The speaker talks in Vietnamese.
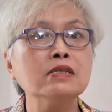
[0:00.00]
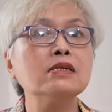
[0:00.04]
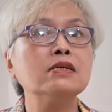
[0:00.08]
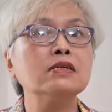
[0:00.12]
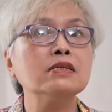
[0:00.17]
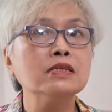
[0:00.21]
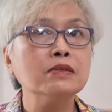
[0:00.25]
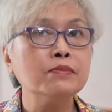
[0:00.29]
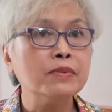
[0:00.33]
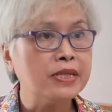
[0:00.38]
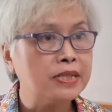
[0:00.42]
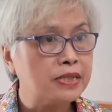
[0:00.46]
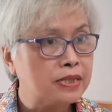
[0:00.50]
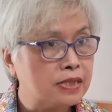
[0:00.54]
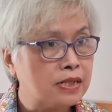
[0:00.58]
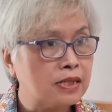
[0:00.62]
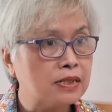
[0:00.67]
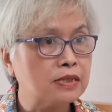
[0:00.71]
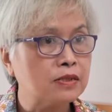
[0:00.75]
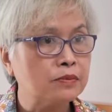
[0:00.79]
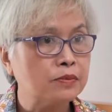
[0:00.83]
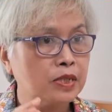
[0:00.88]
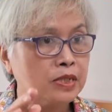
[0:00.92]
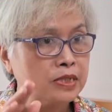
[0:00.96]
được như bình
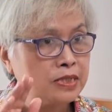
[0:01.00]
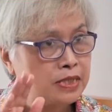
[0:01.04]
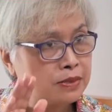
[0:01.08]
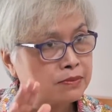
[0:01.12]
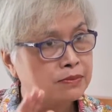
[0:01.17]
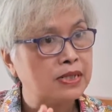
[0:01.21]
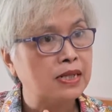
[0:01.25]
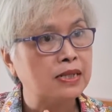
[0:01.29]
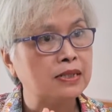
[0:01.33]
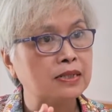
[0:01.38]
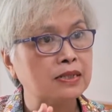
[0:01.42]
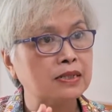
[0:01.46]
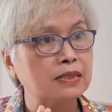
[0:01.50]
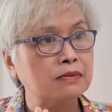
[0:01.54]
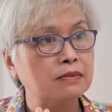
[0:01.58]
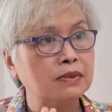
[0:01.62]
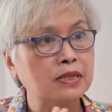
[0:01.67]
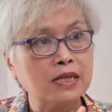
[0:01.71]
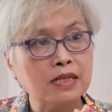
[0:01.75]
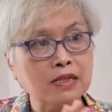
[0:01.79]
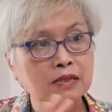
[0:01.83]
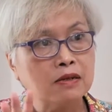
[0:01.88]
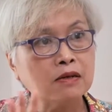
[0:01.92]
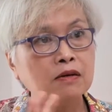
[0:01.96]
thường nhưng nó chìm dần
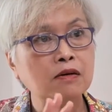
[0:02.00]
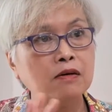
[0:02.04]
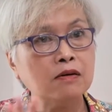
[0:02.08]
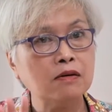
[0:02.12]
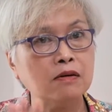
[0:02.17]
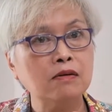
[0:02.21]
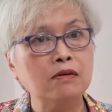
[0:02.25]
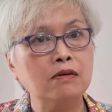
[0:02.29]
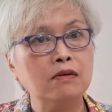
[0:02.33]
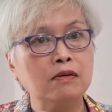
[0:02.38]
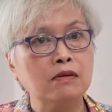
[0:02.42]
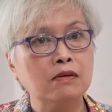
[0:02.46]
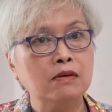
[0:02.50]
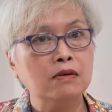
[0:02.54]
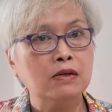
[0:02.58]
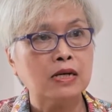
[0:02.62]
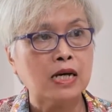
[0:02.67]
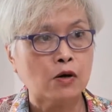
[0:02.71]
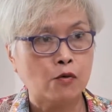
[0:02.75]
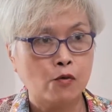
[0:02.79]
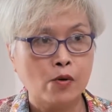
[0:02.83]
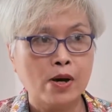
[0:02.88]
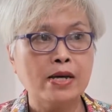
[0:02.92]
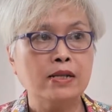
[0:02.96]
thấy nó
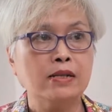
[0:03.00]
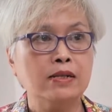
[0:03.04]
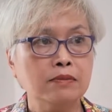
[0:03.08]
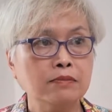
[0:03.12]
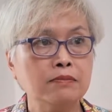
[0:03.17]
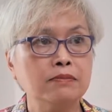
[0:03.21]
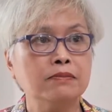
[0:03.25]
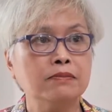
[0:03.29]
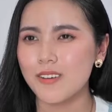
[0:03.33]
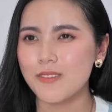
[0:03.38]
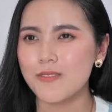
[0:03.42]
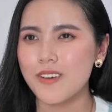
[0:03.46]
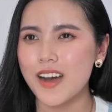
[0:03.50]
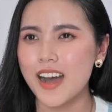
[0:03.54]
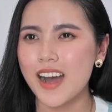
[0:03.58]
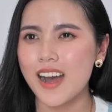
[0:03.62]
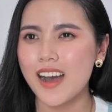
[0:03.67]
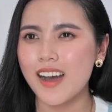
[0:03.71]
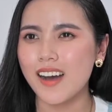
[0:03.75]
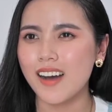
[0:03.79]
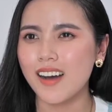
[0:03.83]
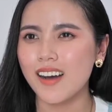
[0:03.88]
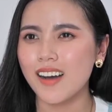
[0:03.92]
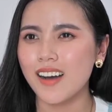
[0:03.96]
khả quan lắm
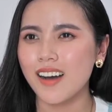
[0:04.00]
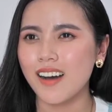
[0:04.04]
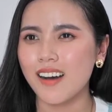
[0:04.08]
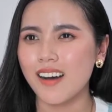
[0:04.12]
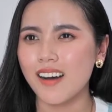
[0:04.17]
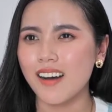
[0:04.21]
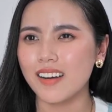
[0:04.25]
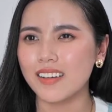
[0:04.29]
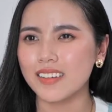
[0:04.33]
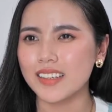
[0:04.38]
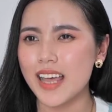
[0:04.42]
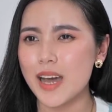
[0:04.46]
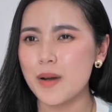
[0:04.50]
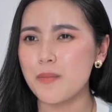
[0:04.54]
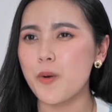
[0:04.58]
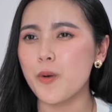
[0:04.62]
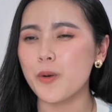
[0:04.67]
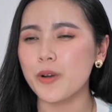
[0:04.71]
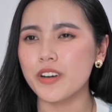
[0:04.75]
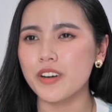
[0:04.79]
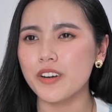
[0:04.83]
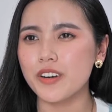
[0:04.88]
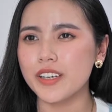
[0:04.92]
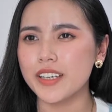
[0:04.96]
và uh, là
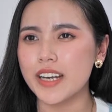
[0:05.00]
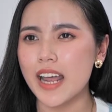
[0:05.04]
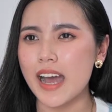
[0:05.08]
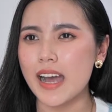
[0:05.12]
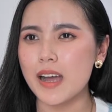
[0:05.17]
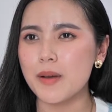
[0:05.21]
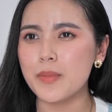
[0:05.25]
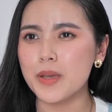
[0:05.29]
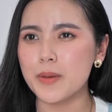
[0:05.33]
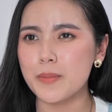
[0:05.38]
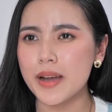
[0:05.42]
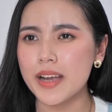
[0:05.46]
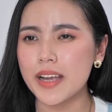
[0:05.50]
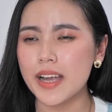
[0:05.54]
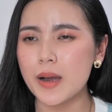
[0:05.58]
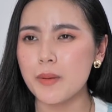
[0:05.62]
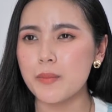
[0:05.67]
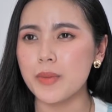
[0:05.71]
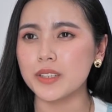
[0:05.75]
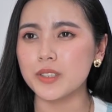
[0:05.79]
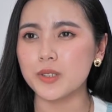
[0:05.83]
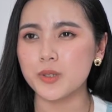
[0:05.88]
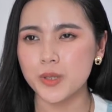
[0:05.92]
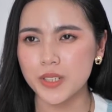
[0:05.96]
một người đã bị mắc căn
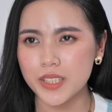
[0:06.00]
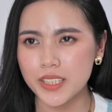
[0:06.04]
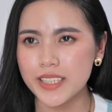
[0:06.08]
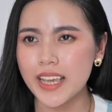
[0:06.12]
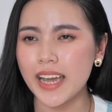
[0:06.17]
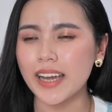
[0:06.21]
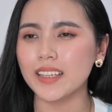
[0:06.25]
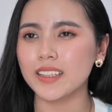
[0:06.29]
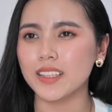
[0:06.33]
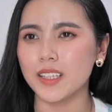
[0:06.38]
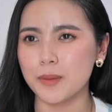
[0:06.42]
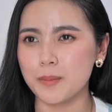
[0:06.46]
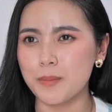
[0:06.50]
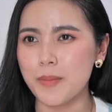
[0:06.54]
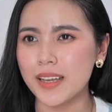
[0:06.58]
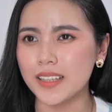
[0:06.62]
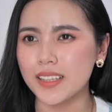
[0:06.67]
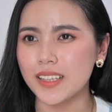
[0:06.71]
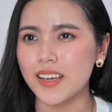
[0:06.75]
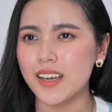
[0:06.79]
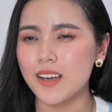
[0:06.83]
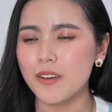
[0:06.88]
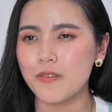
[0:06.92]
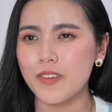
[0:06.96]
bệnh suy giãn tĩnh mạch
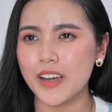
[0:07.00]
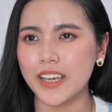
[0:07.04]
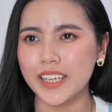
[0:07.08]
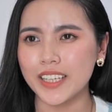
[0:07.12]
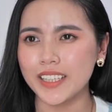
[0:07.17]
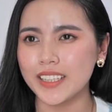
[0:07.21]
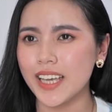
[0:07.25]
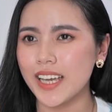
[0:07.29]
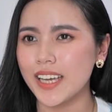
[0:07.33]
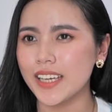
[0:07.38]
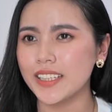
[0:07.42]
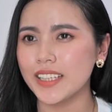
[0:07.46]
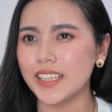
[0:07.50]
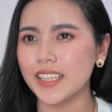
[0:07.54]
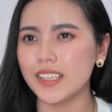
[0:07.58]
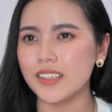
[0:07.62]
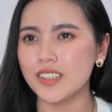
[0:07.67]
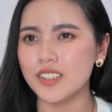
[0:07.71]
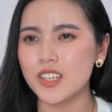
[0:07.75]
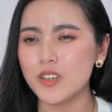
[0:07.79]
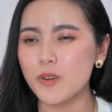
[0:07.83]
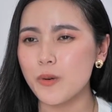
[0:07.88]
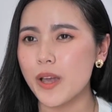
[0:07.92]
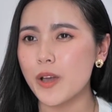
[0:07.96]
và hiện nay thì
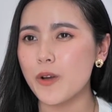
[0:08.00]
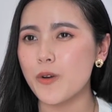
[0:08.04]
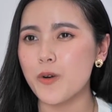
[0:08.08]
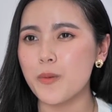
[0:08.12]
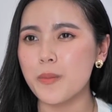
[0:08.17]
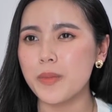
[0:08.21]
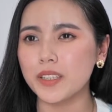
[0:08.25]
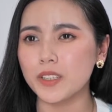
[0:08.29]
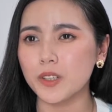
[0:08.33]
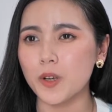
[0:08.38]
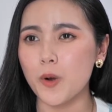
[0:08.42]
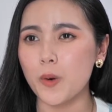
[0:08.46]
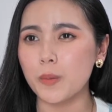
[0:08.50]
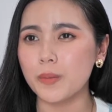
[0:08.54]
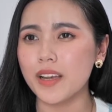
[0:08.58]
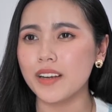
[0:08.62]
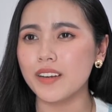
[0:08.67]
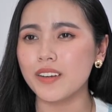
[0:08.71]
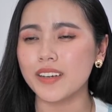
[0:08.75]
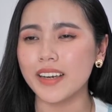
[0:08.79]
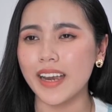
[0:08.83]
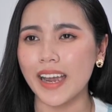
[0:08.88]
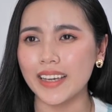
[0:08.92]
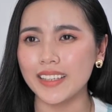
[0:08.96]
sức khỏe của mình cũng đã
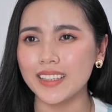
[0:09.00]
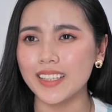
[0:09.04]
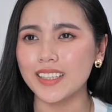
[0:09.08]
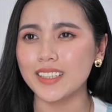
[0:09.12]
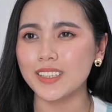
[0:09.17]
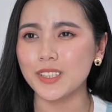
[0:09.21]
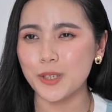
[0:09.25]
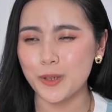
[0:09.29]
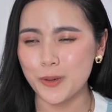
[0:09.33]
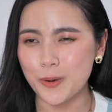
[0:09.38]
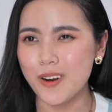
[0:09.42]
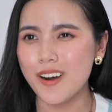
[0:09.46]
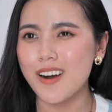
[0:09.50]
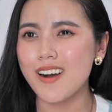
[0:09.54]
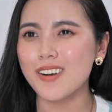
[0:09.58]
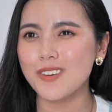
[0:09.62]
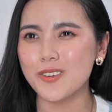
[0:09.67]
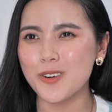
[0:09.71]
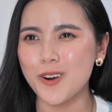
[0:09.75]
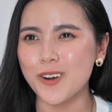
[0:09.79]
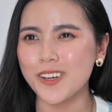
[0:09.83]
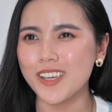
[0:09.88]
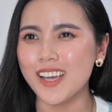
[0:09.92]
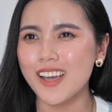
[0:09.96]
được cải thiện nhiều hơn
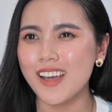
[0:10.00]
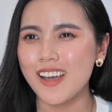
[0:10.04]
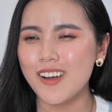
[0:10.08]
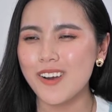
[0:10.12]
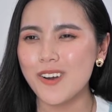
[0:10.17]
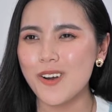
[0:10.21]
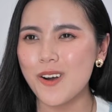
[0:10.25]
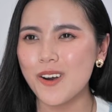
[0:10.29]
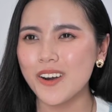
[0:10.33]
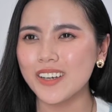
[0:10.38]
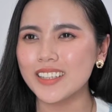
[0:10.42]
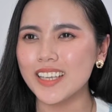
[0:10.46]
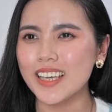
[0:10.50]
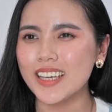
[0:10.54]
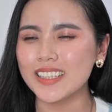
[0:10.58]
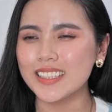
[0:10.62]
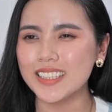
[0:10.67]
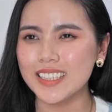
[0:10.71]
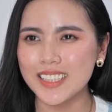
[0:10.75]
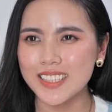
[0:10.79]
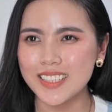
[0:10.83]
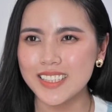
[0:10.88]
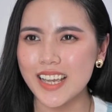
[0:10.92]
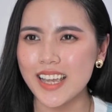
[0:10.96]
rồi cô có thể
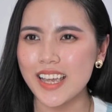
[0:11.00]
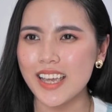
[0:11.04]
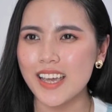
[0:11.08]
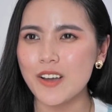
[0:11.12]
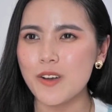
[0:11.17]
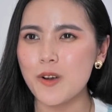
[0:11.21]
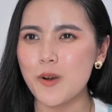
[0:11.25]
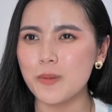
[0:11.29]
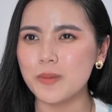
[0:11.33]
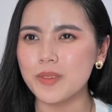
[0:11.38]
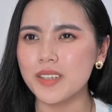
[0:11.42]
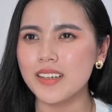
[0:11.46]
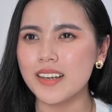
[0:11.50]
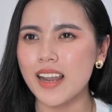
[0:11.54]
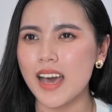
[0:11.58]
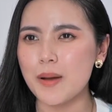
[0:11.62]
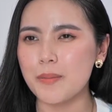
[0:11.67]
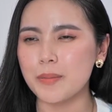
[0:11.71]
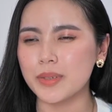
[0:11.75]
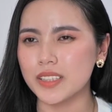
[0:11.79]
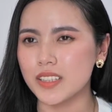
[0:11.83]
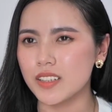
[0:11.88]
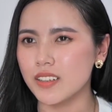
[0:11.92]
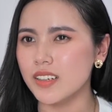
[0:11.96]
chia sẻ cũng như là
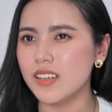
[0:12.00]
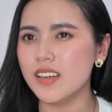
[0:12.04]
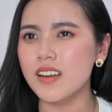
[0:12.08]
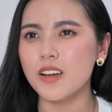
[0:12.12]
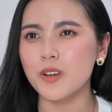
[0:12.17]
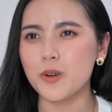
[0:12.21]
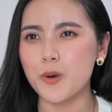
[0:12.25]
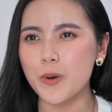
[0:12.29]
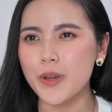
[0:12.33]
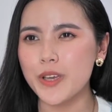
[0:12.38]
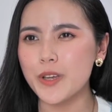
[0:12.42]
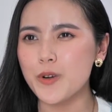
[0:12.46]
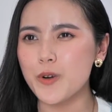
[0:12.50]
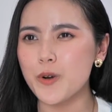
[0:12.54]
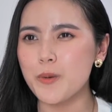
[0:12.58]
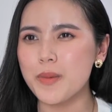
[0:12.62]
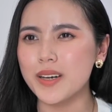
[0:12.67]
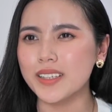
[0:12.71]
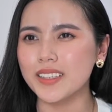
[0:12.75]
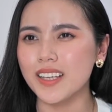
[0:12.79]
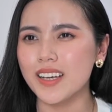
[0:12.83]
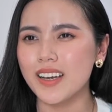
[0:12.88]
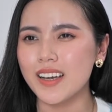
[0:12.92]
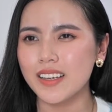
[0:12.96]
mình gửi lời khuyên của
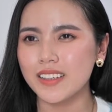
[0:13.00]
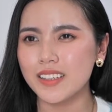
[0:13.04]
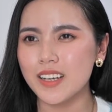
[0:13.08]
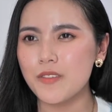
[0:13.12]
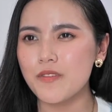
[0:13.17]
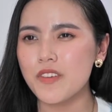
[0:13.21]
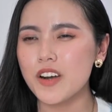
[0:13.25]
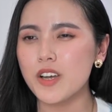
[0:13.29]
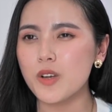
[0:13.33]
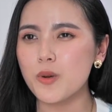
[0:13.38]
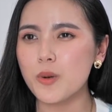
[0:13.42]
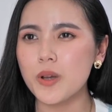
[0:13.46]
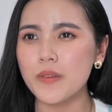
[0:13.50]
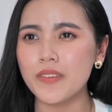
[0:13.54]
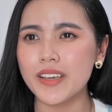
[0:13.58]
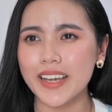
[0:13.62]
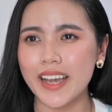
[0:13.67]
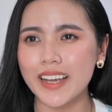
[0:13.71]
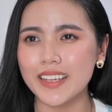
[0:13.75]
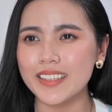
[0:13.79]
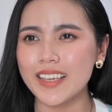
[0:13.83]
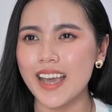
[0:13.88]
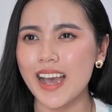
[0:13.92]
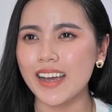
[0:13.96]
mình đến với quý vị
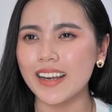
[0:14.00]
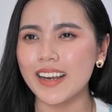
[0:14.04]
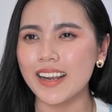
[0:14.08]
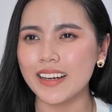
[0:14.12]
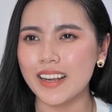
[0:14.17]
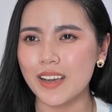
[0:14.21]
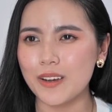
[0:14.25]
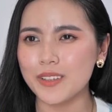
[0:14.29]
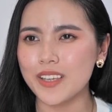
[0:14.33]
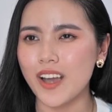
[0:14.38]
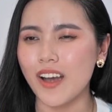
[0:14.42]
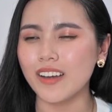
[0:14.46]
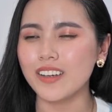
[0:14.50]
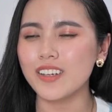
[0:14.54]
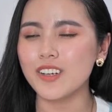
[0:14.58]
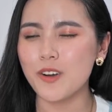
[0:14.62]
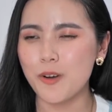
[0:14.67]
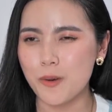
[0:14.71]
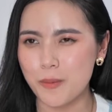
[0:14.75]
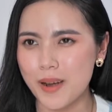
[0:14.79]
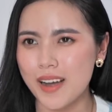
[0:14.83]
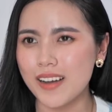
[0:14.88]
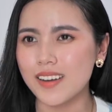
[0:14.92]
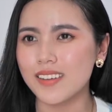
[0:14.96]
khán giả đang theo dõi được không ạ